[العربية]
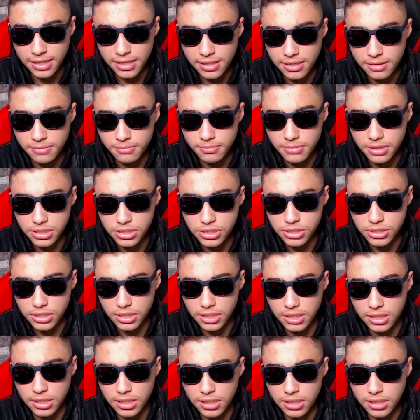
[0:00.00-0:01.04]
انا مش
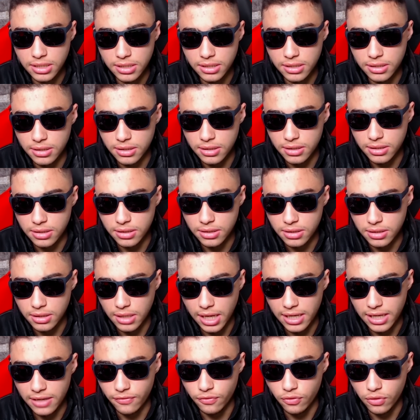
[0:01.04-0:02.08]
ايه آه،
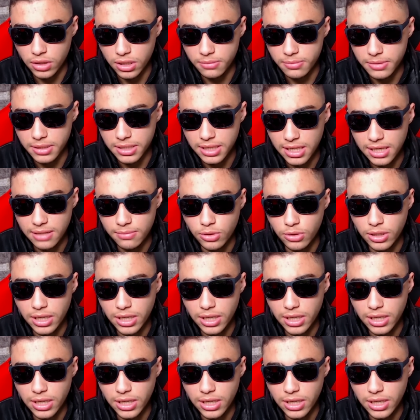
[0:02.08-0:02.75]
عارف هو ليه بيتلعب